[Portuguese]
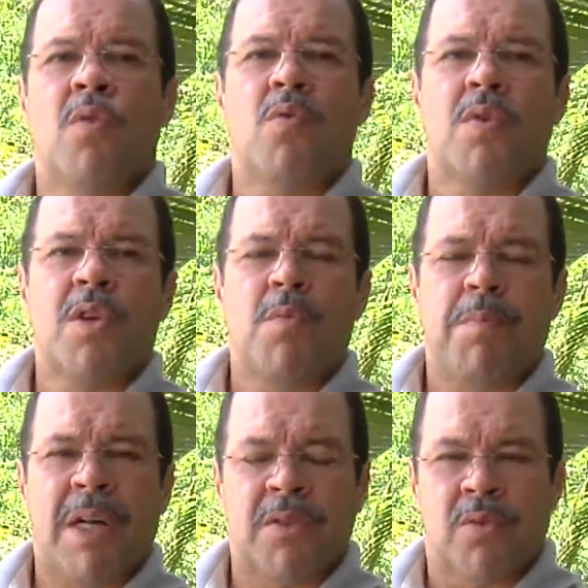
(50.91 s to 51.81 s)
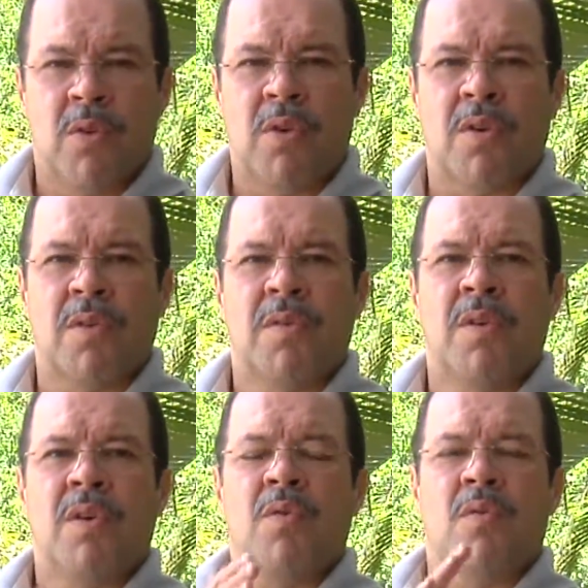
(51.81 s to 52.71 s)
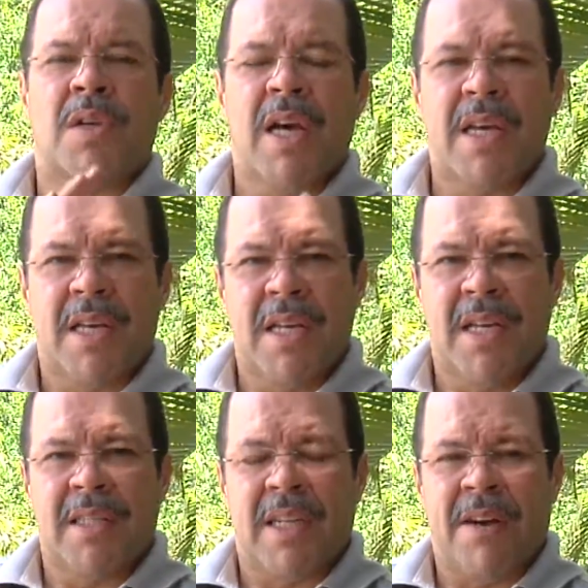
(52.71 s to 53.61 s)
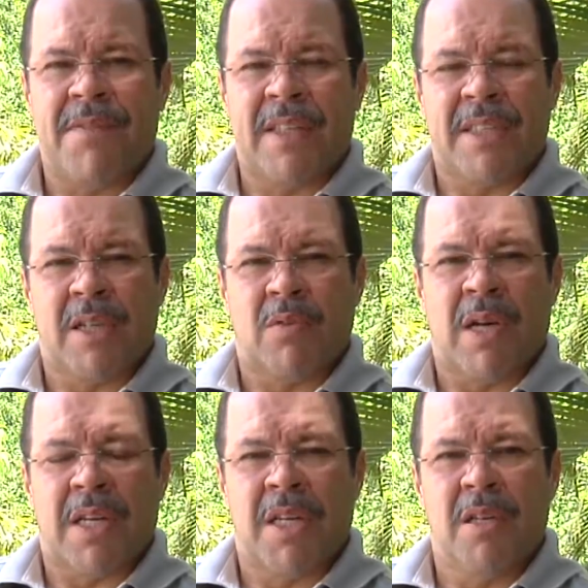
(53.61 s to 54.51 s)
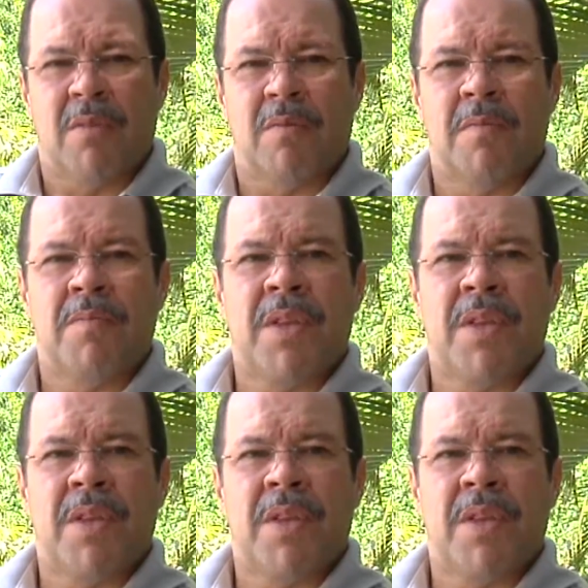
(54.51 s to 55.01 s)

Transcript: O que o pastor, o que a igreja irá fazer com aquilo,